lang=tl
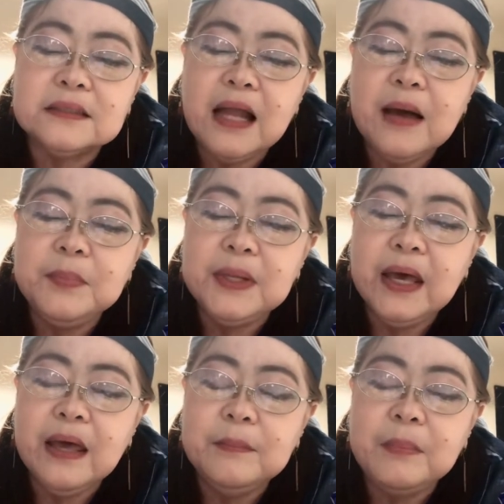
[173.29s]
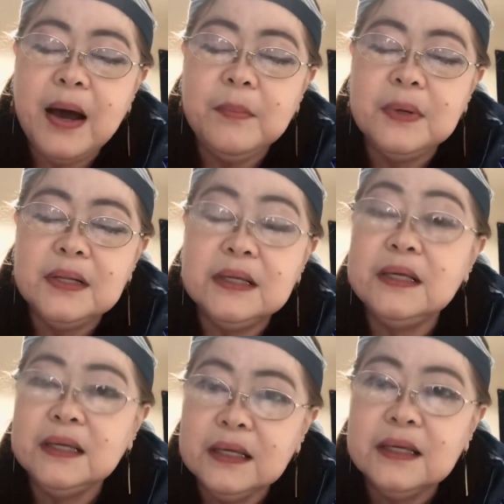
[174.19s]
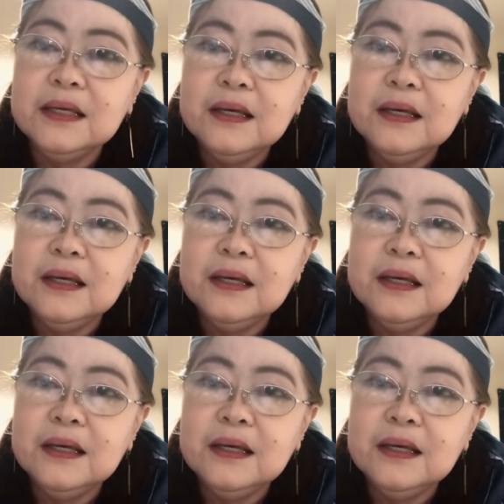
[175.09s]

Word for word: Lovely and Bubbly,